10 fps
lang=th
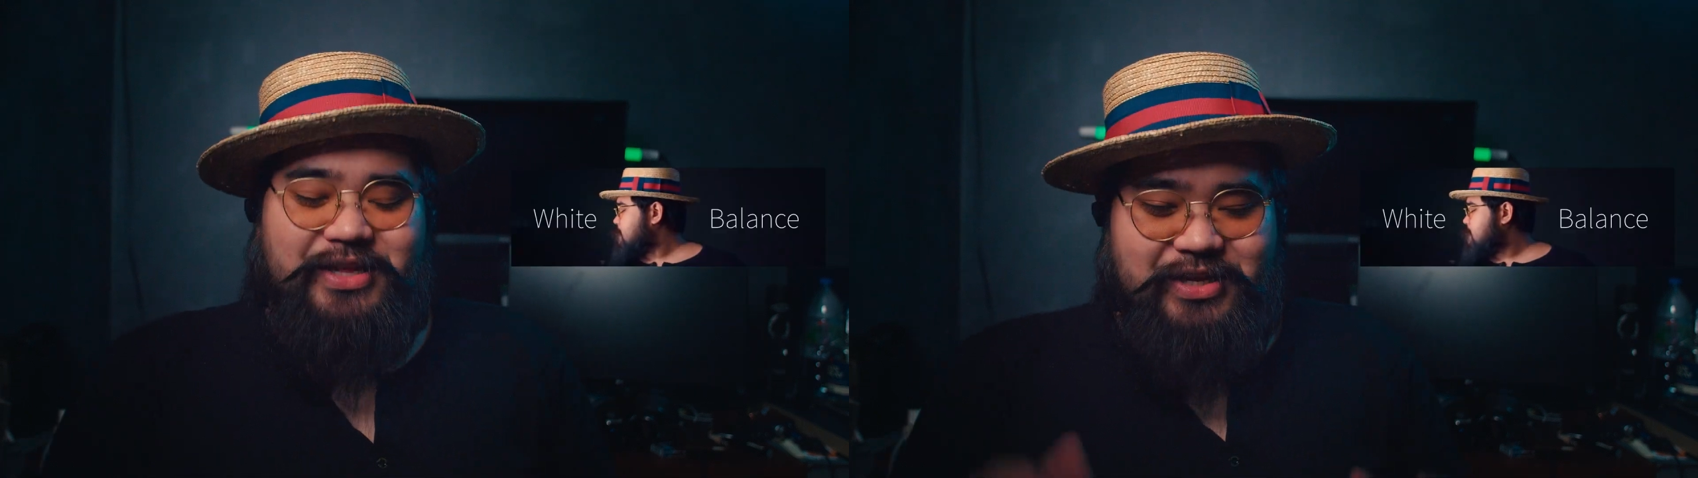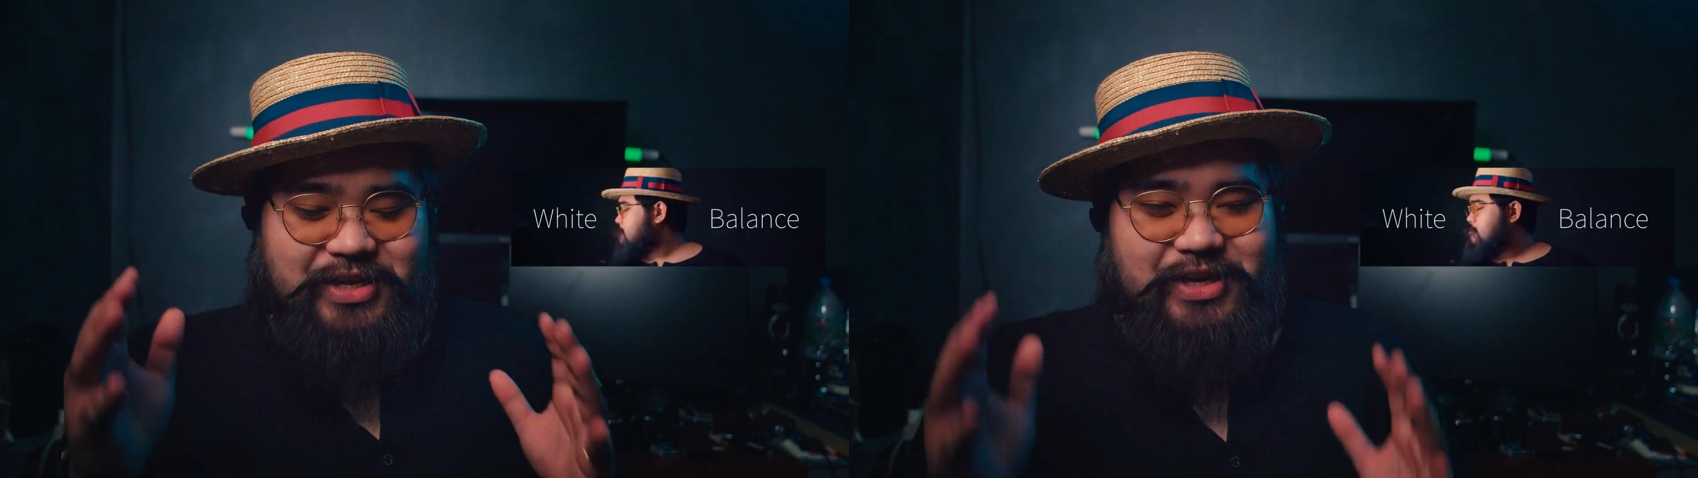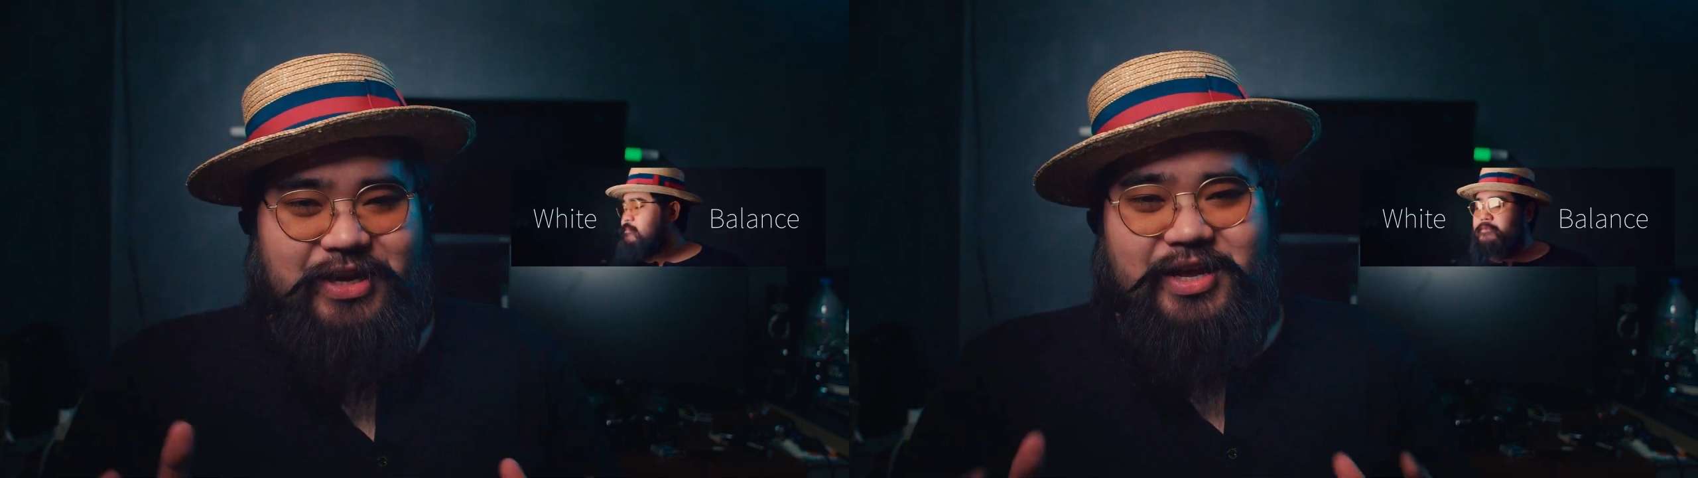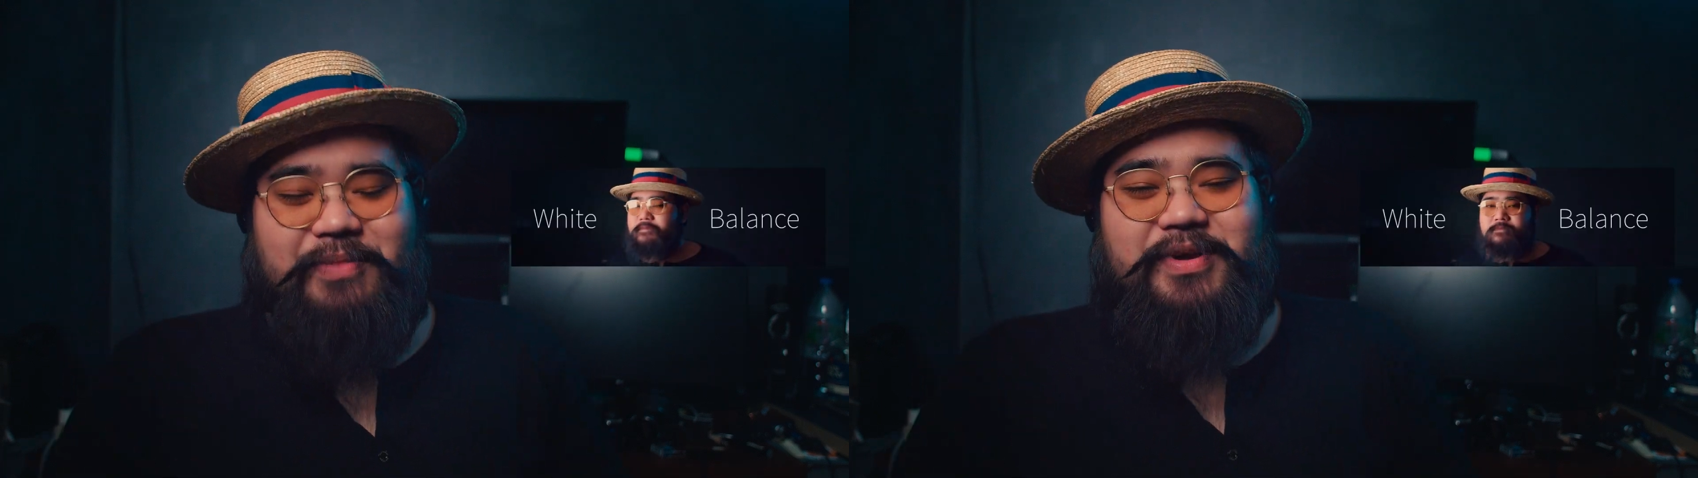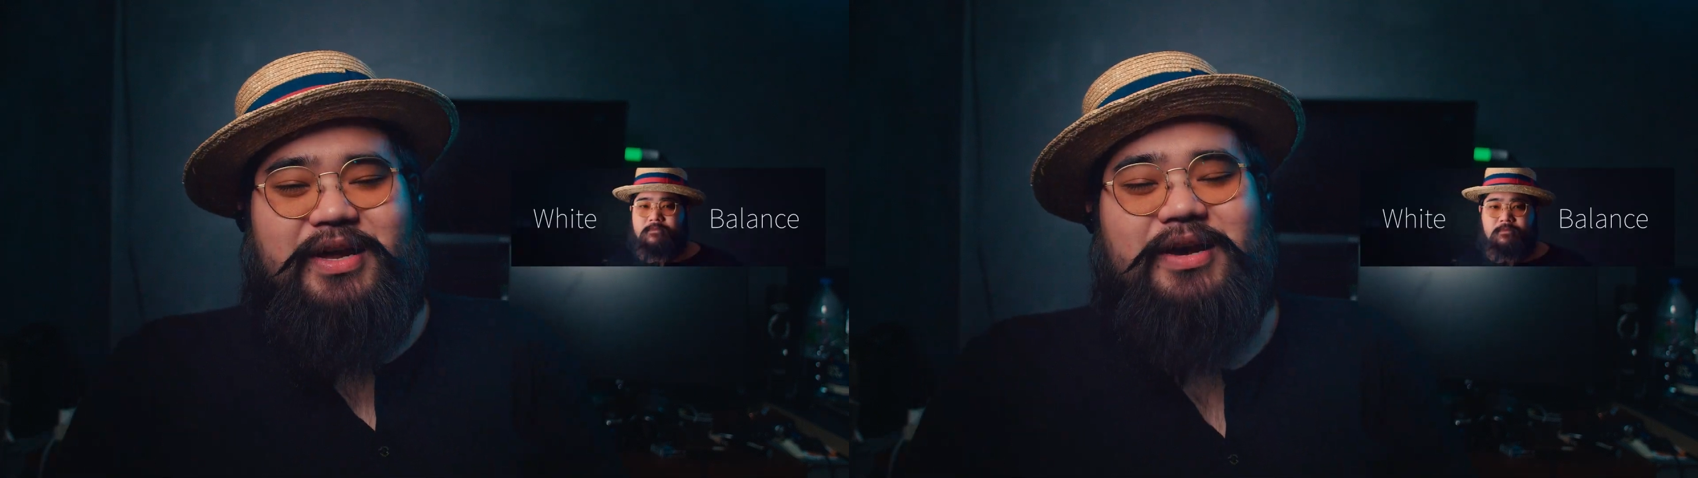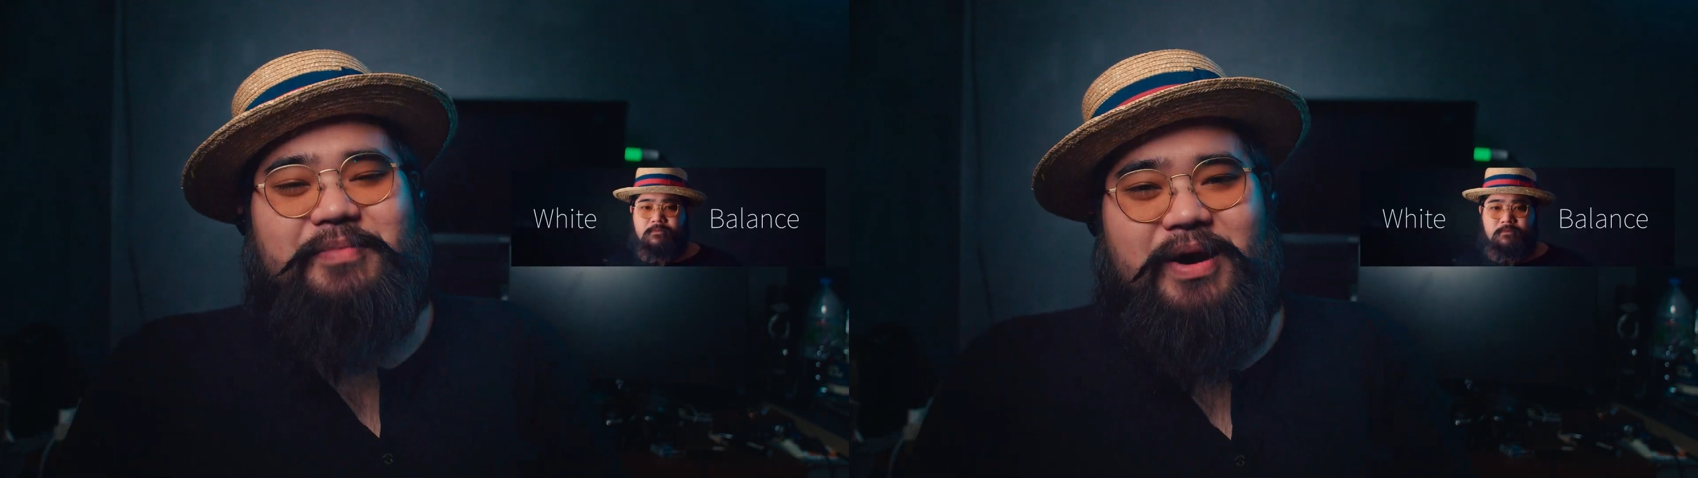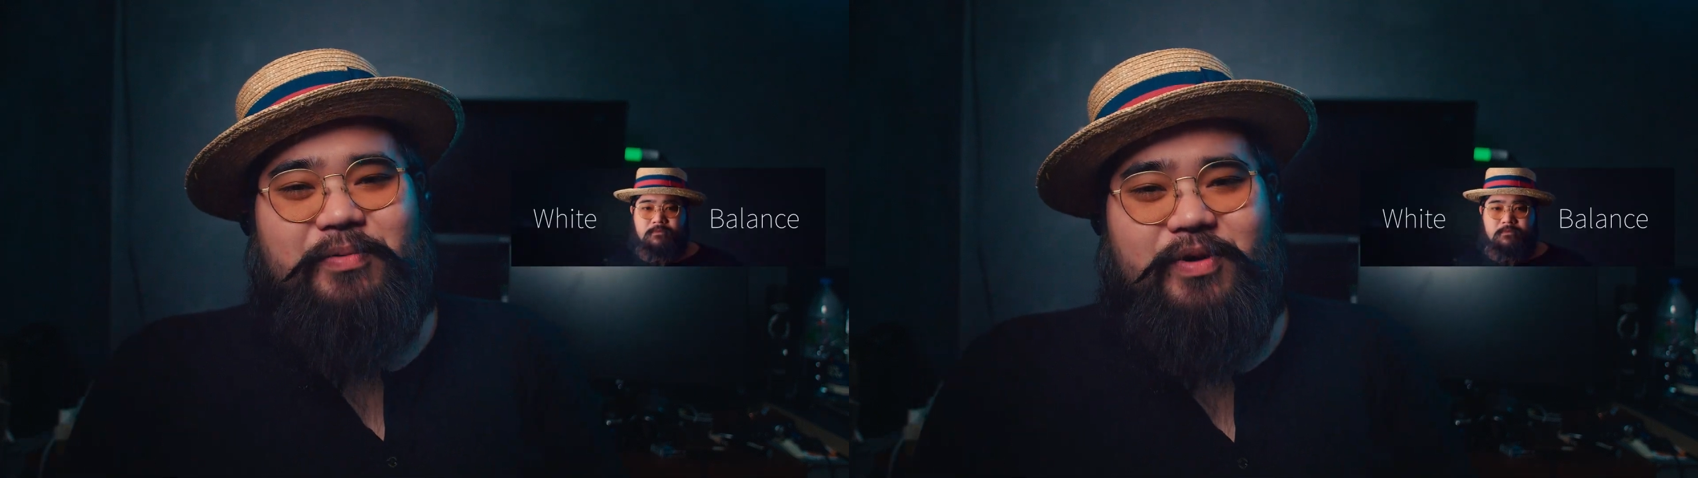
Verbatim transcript: ทีนี้เทปนี้ก็เลยมา